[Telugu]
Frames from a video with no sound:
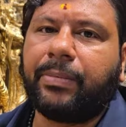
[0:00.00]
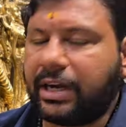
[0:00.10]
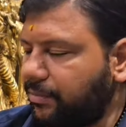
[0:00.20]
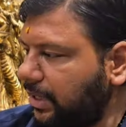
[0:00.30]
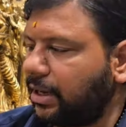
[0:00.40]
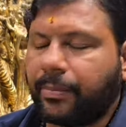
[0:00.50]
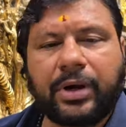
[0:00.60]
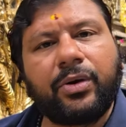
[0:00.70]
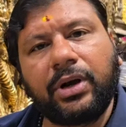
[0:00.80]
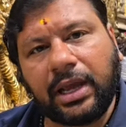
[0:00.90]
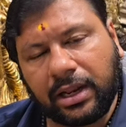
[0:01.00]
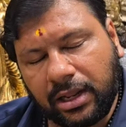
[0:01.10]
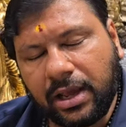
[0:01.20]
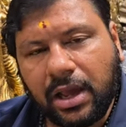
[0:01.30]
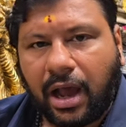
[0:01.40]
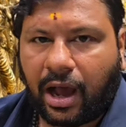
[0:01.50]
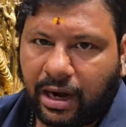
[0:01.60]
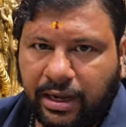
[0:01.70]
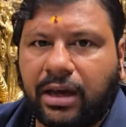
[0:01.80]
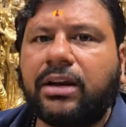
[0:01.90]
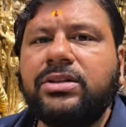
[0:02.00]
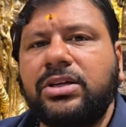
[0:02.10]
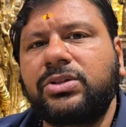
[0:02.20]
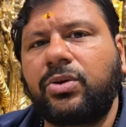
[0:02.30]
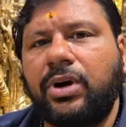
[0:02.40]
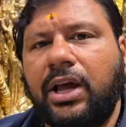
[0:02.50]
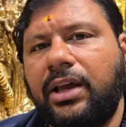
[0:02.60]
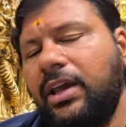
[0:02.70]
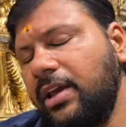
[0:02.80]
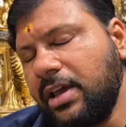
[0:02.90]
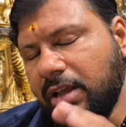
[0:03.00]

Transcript: పీఠం దగ్గర పెట్టుకుని డైలీ అలంకారం చేసుకోవడానికి